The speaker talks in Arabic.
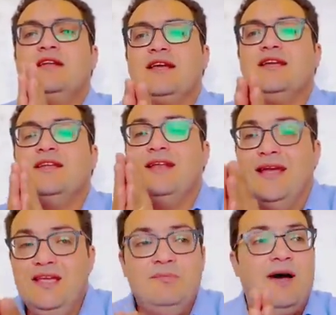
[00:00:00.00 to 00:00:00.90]
لكن
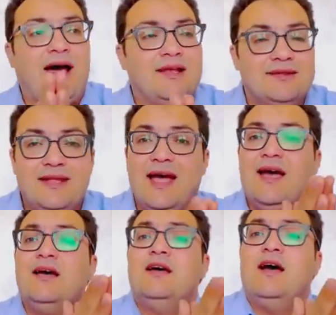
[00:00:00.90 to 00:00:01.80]
اللعيبه
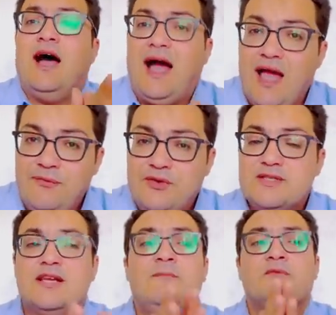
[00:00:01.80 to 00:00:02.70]
عندها
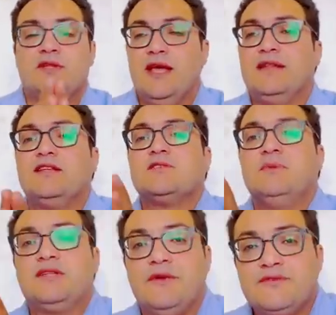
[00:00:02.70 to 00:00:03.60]
حافز انها
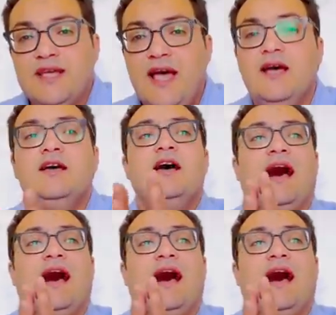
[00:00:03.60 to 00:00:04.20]
تثبت نفسها